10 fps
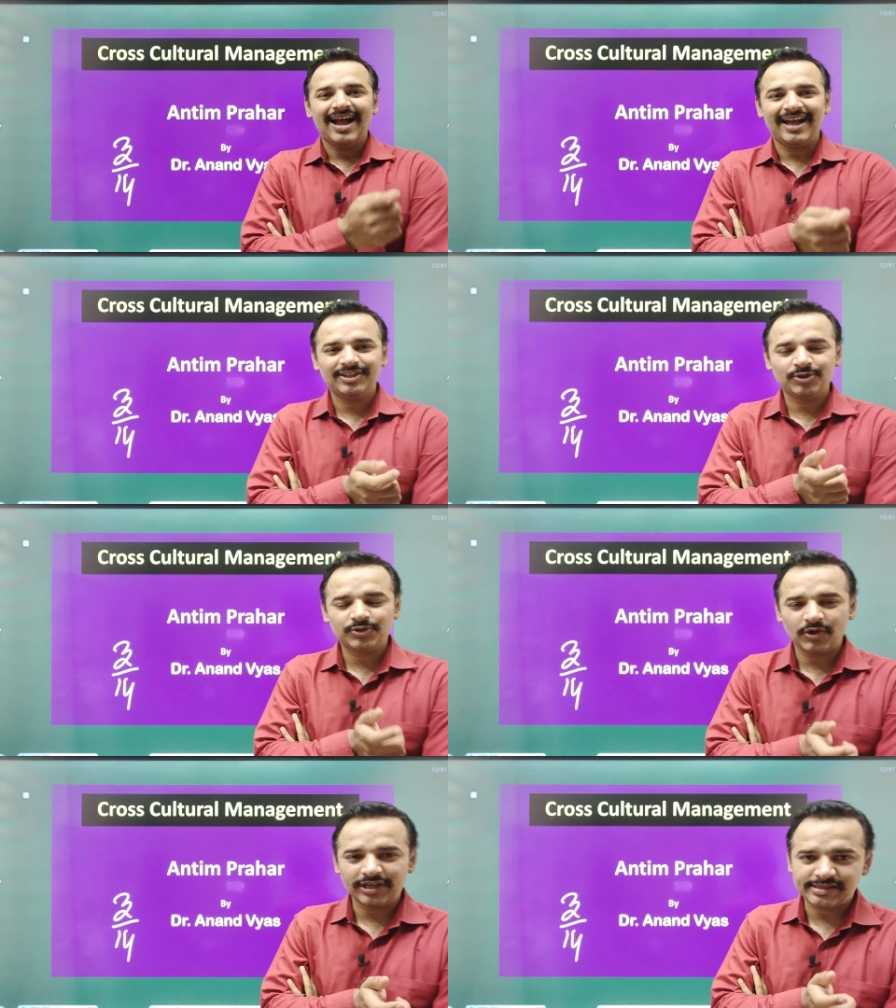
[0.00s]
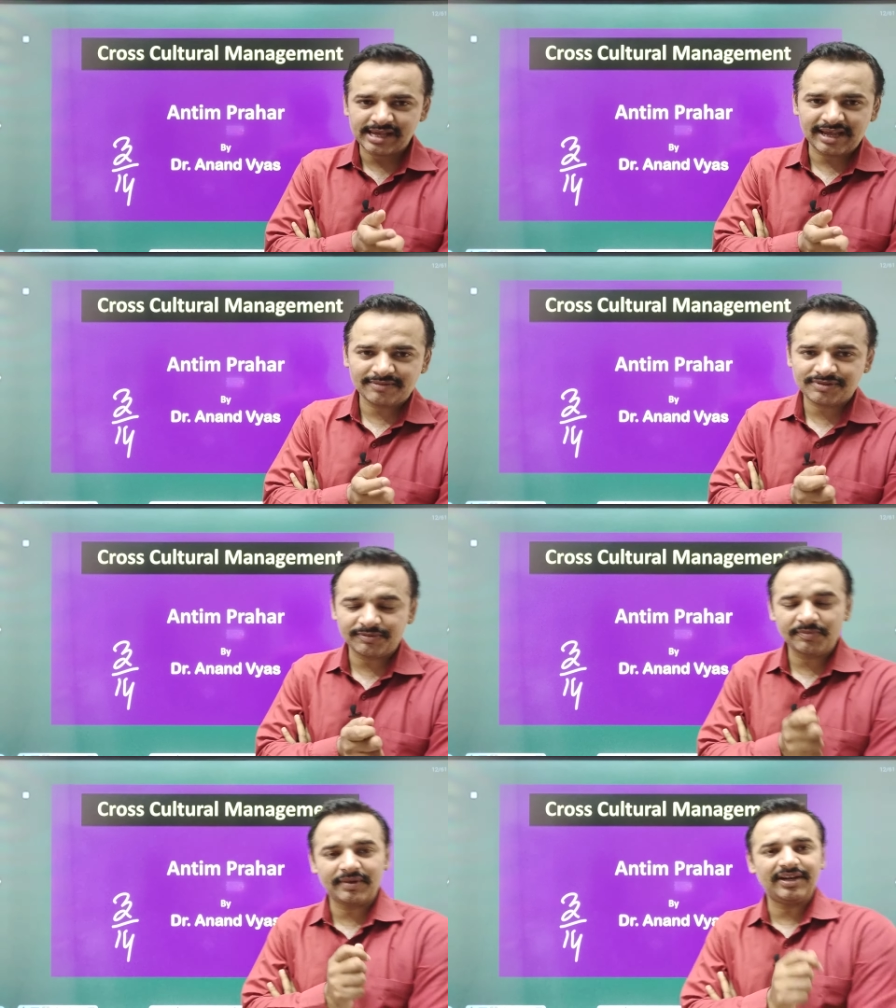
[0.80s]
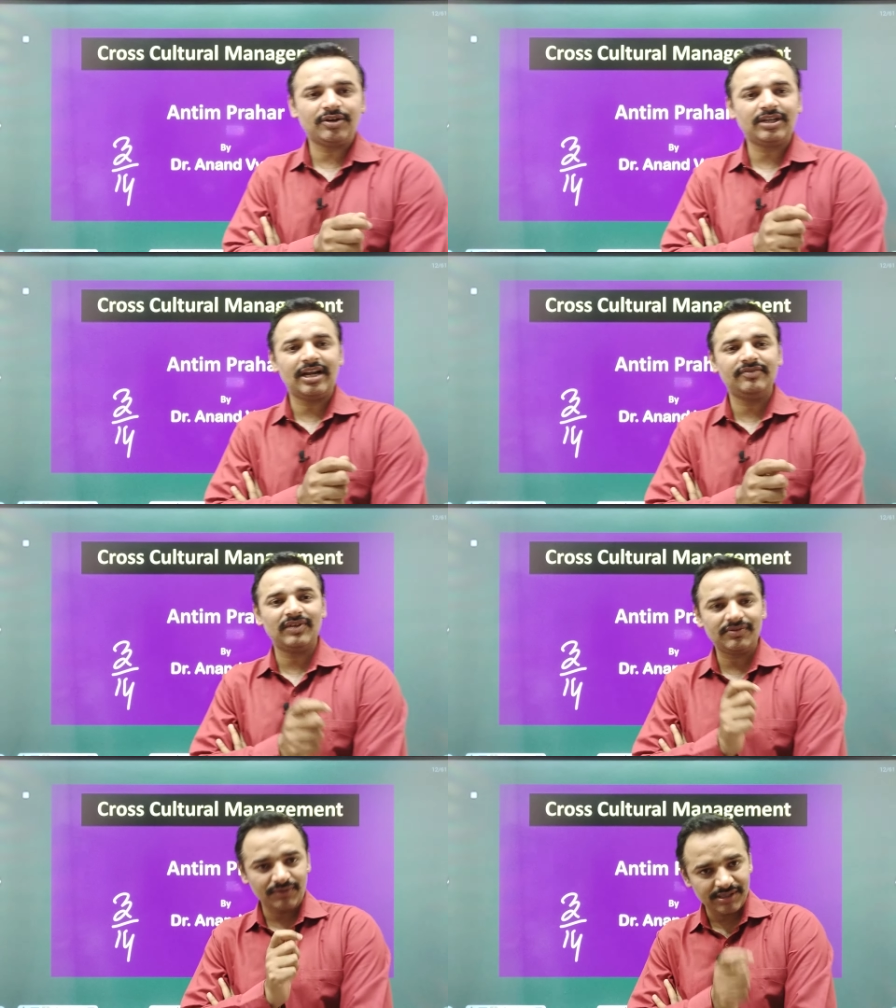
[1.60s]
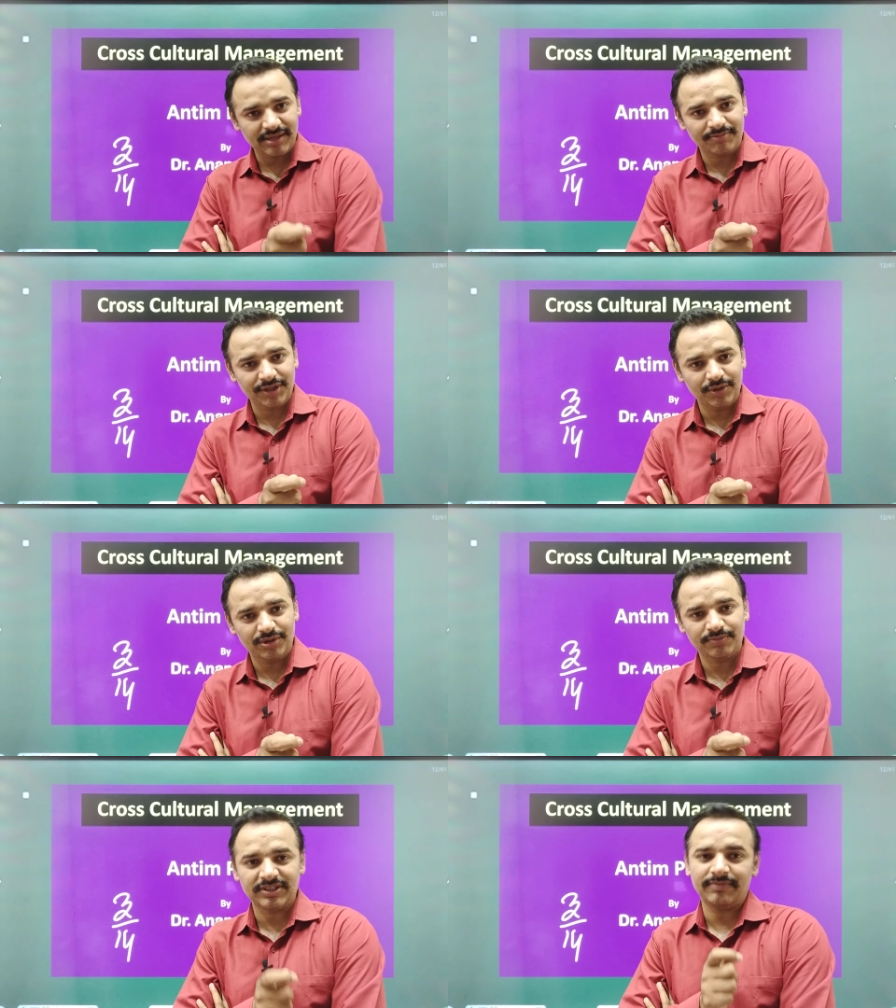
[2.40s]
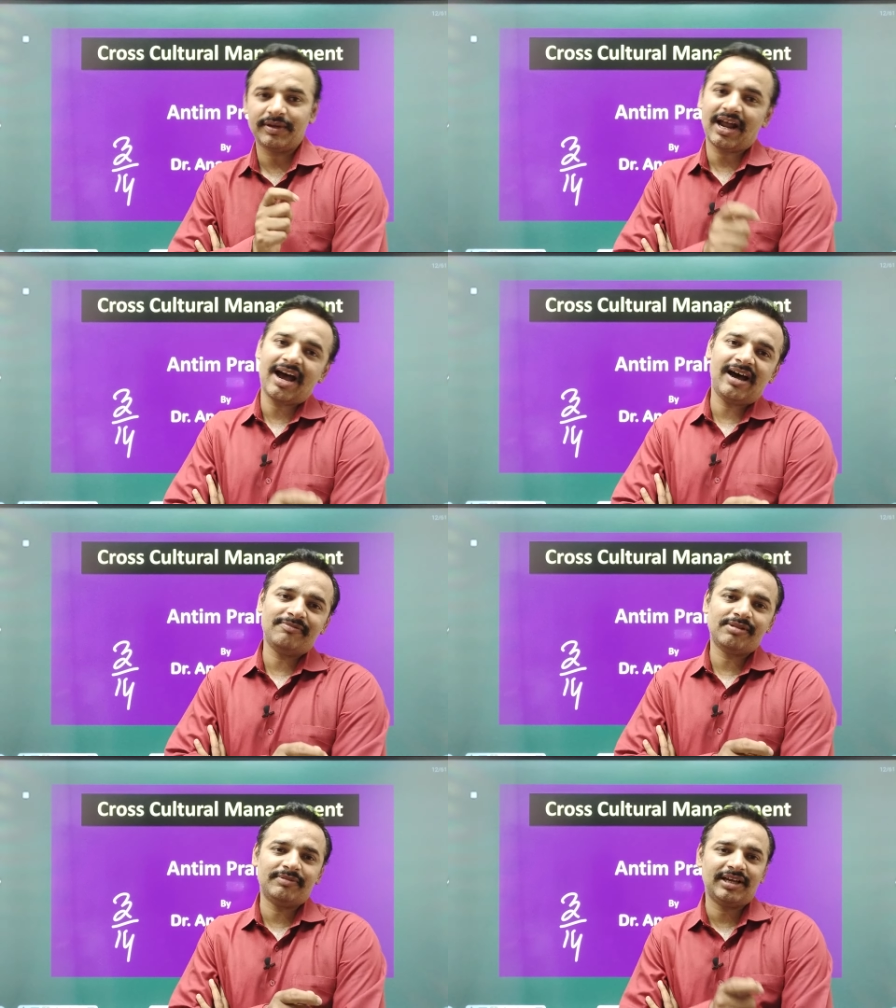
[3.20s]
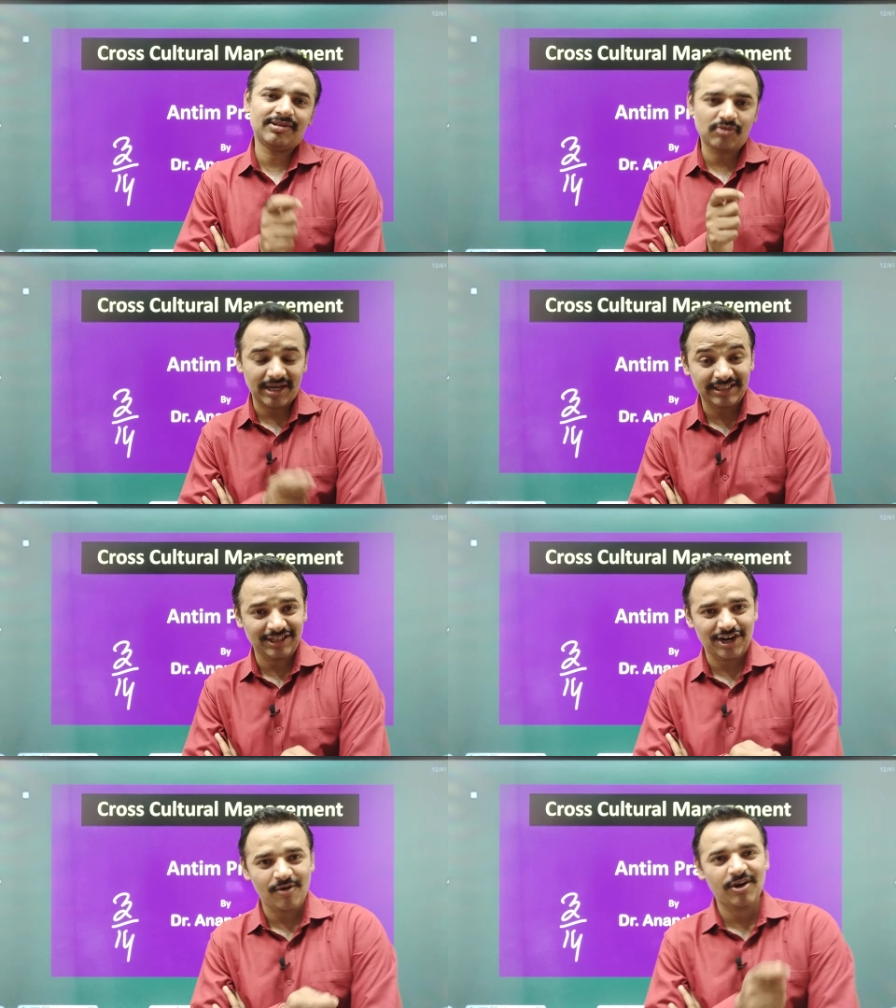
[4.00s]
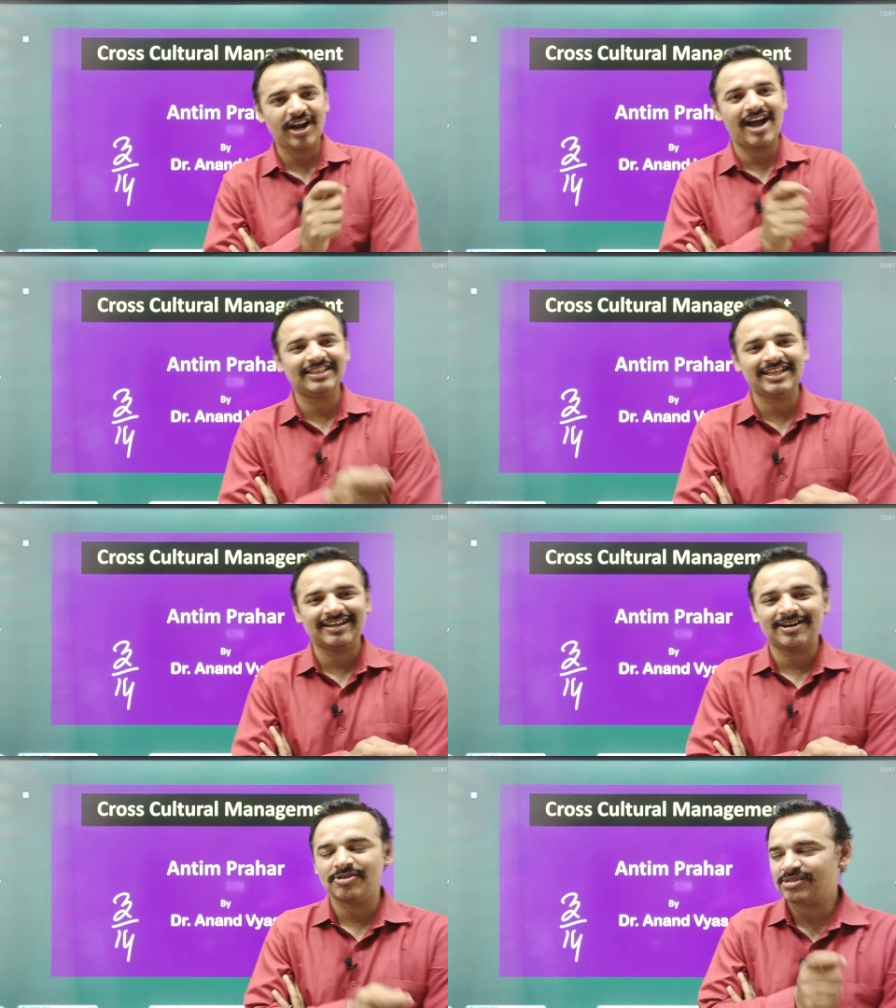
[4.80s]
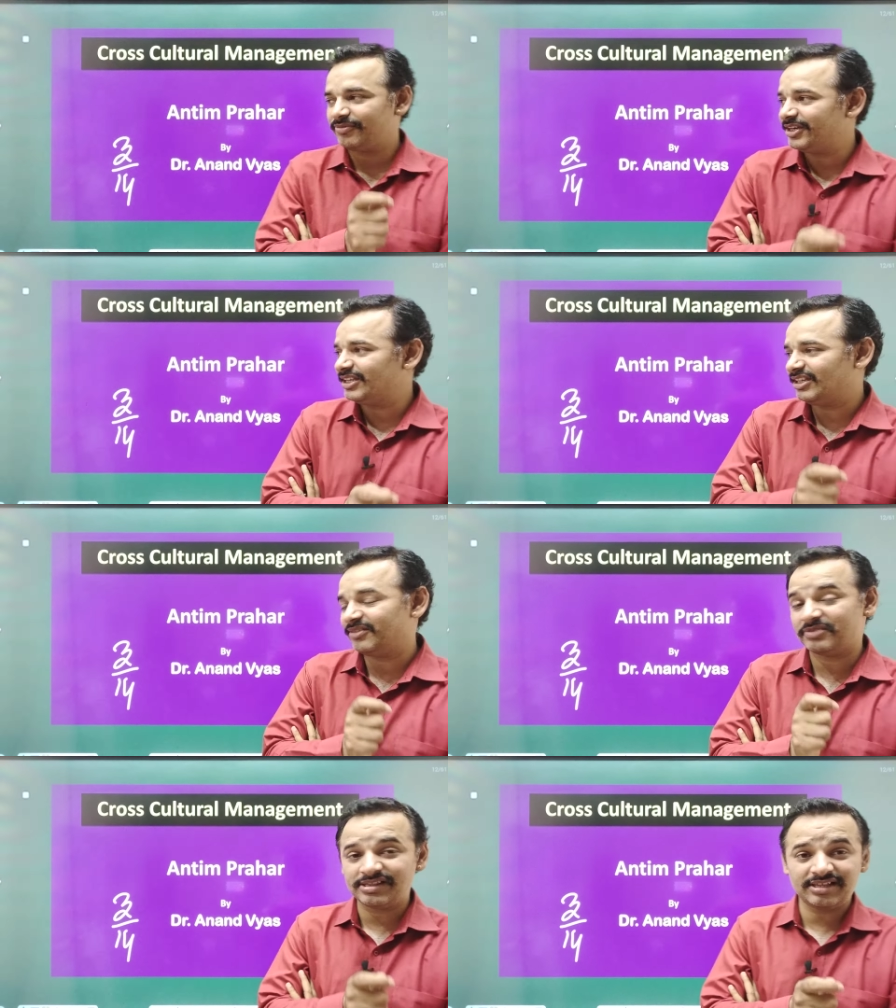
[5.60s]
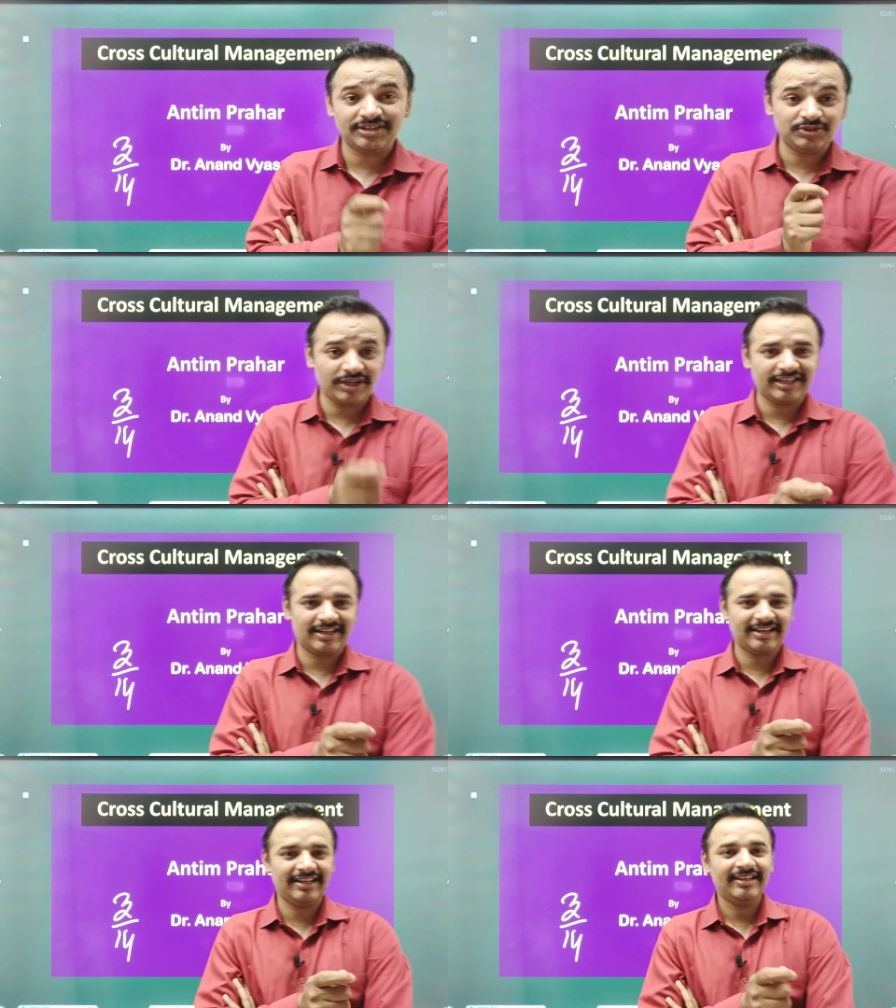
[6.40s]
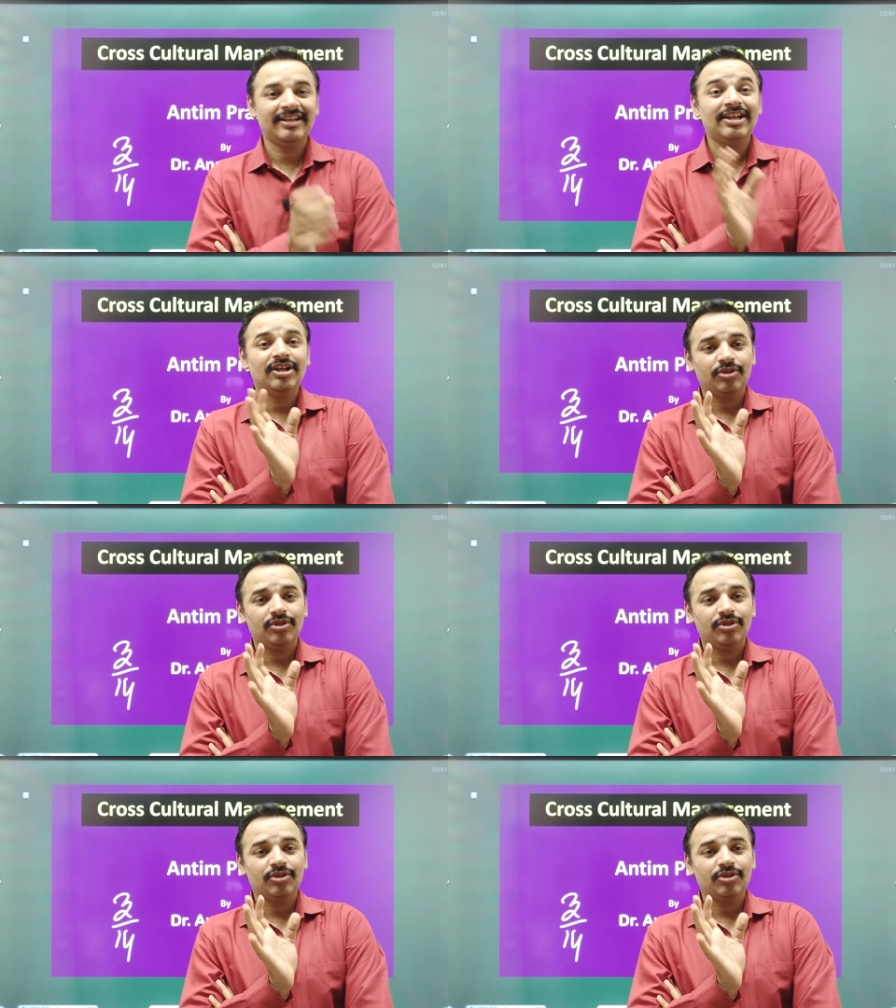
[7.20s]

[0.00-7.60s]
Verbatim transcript: हाय दोस्तों कैसे हैं आप सभी मैं डॉक्टर अनव्यास फिर से अपने यूट्यूब चैनल पर आप सभी का स्वागत कर रहा हूं और आशा कर रहा हूं सभी ठीक है मस्त एंजॉय कर रहे हैं